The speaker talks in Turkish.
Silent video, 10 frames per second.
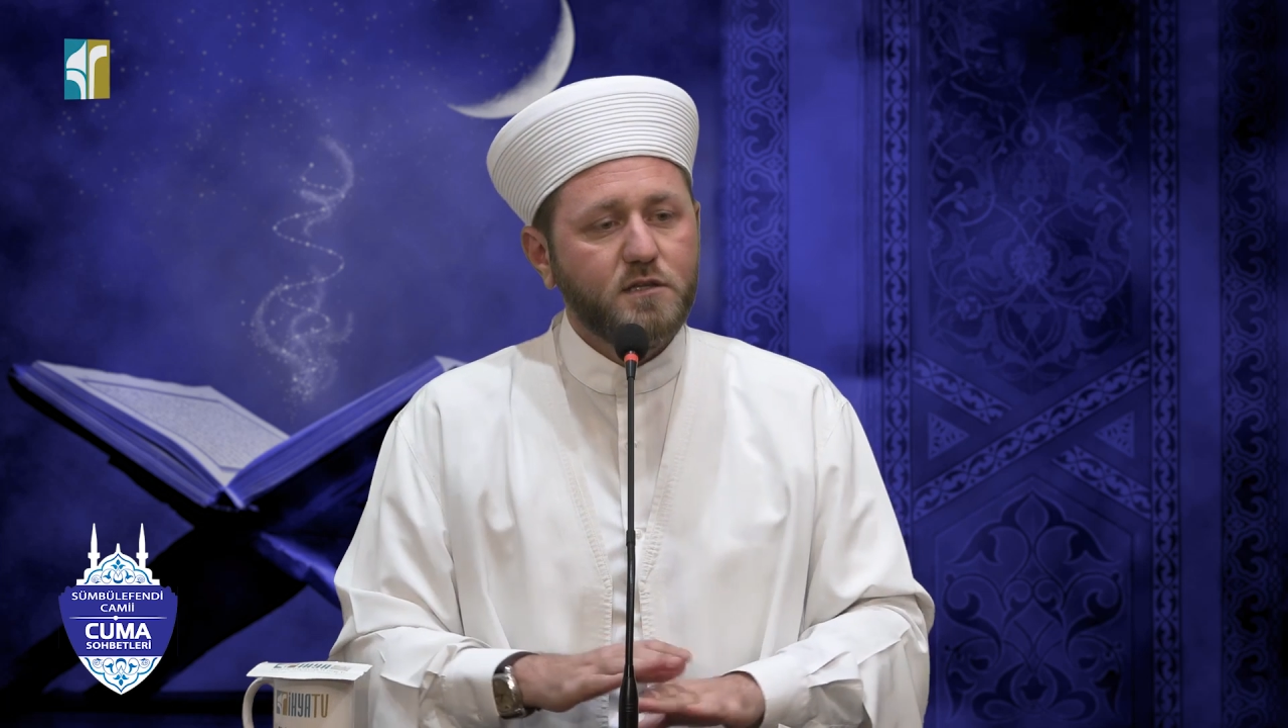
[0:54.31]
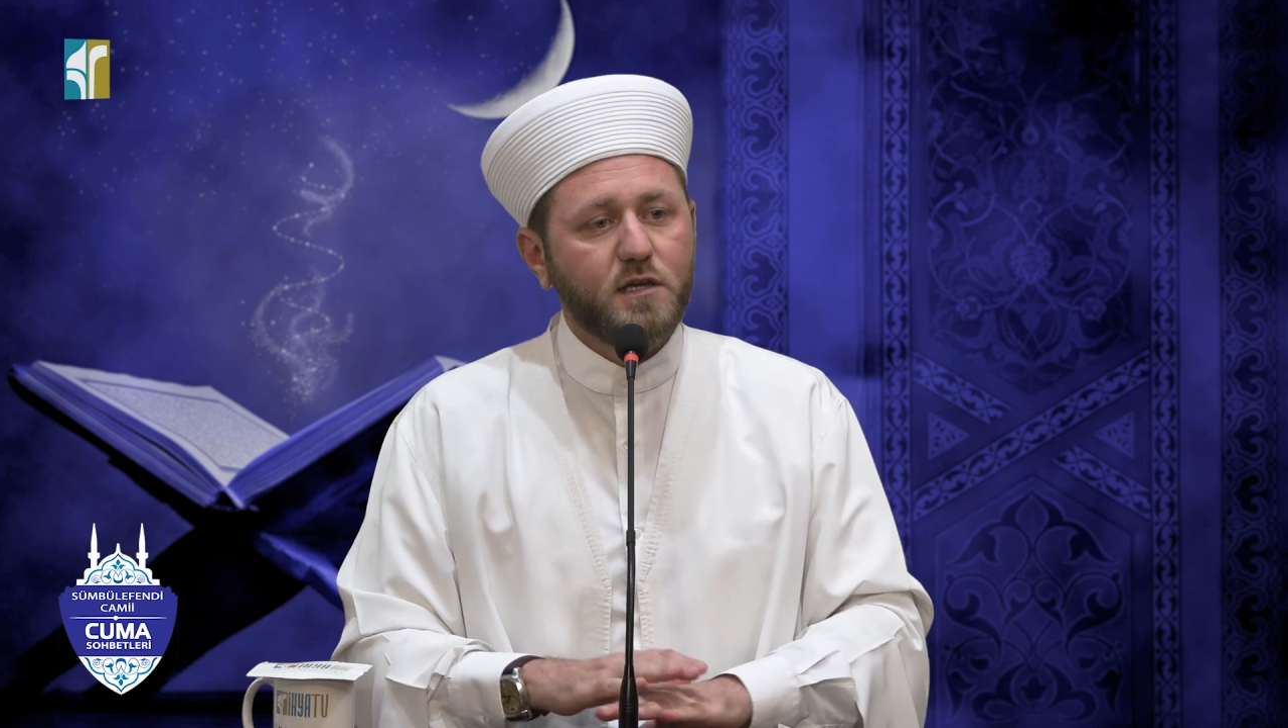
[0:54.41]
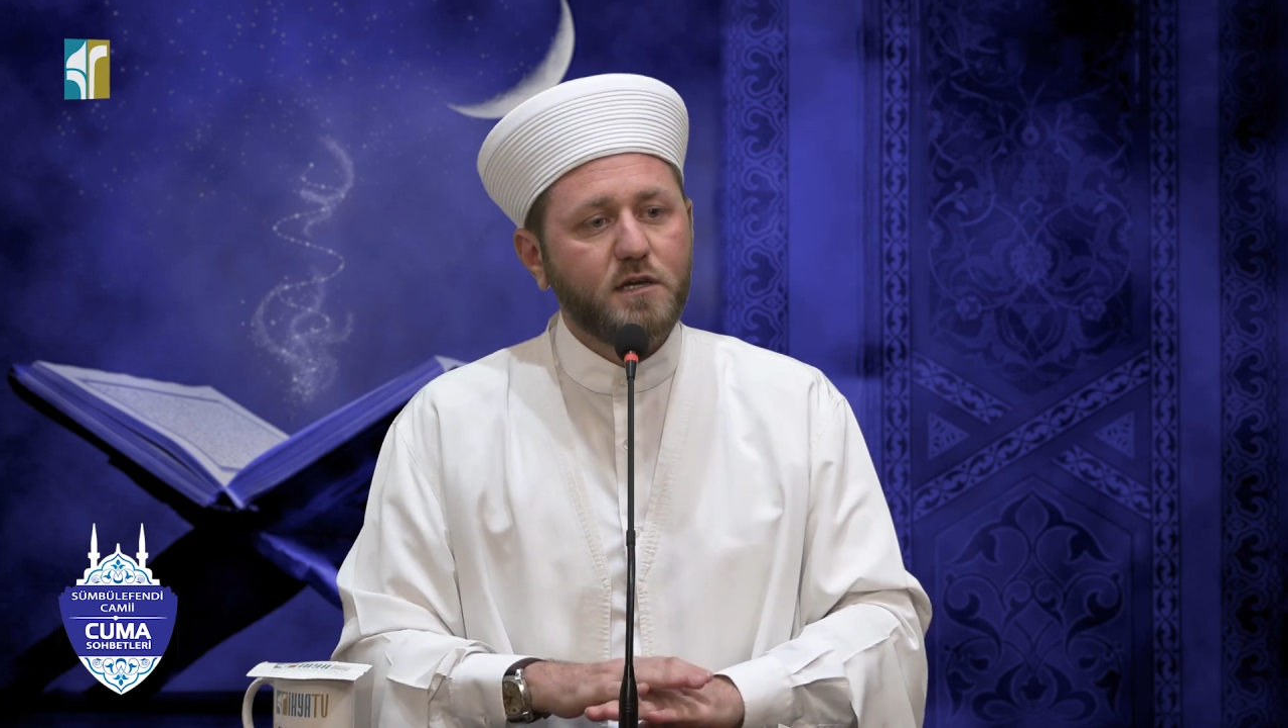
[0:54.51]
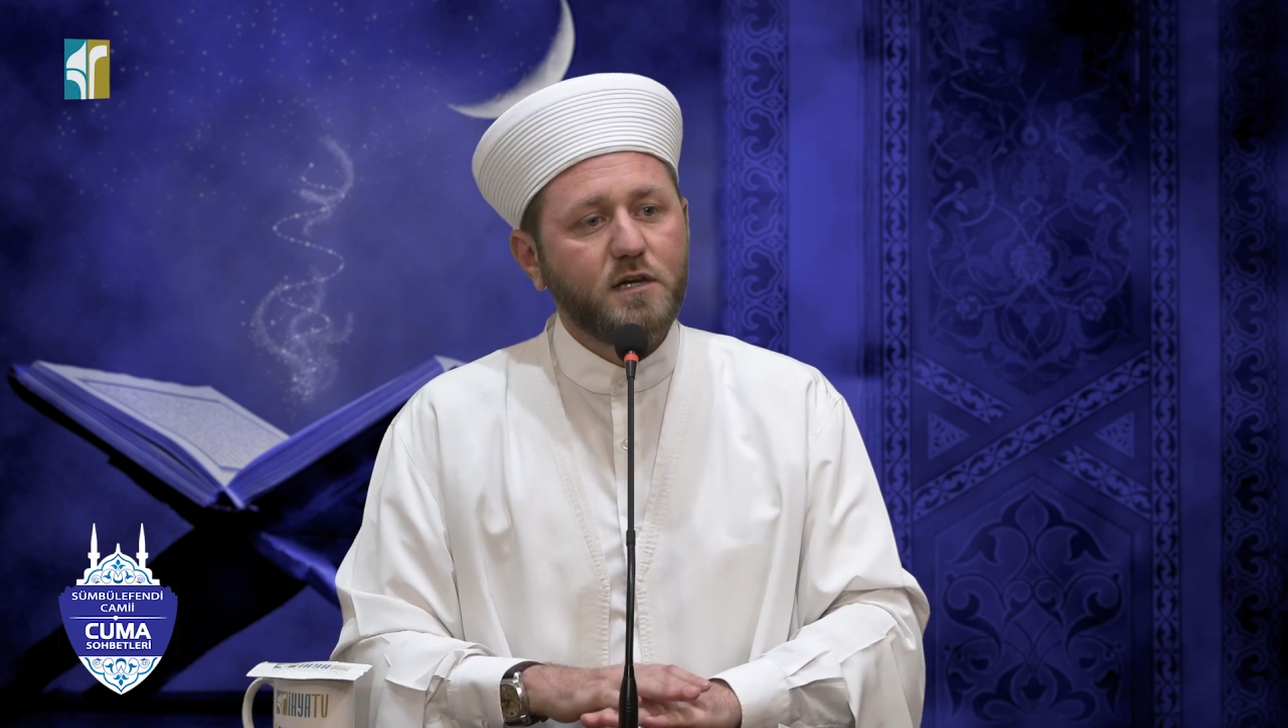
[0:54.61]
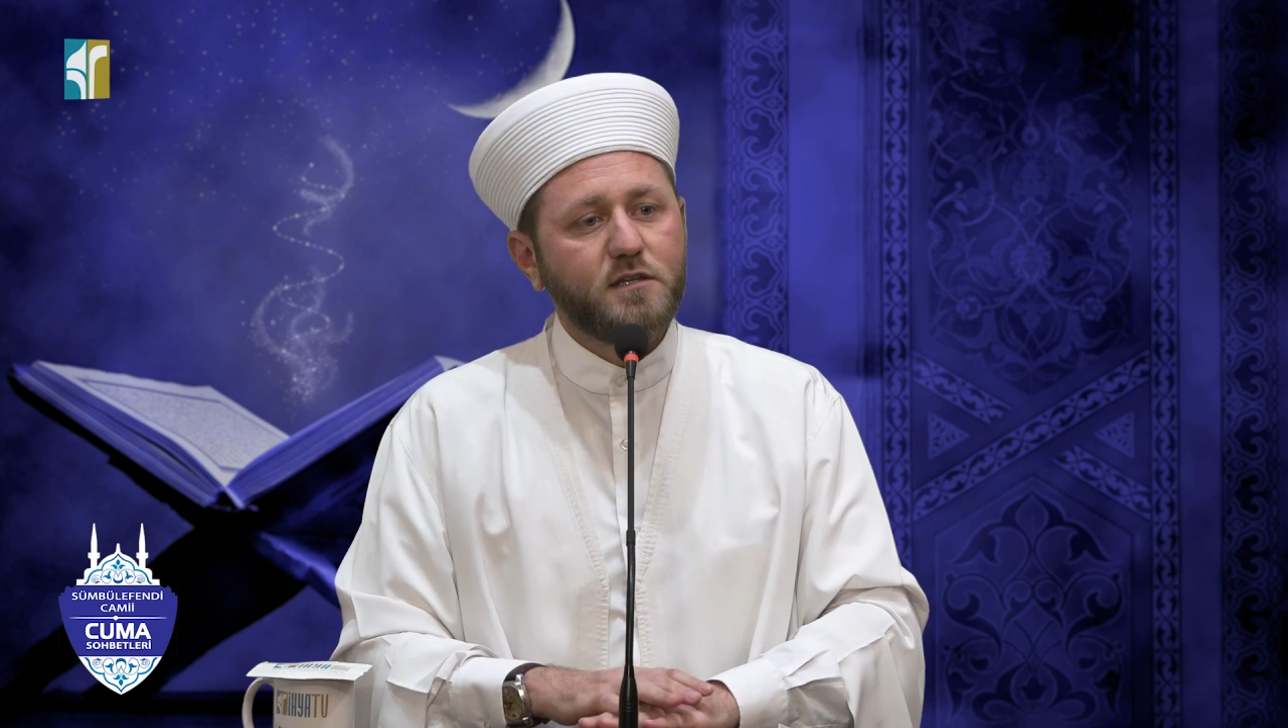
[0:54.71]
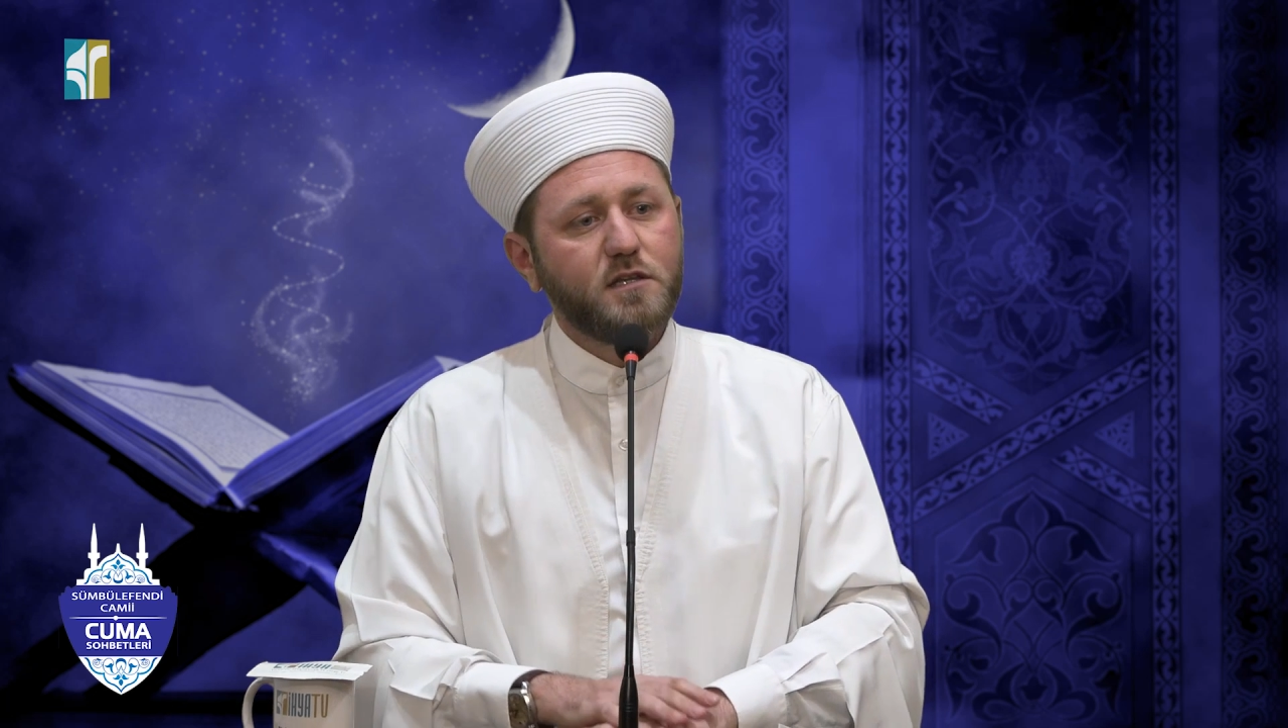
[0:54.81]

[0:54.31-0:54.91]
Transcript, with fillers: dikkat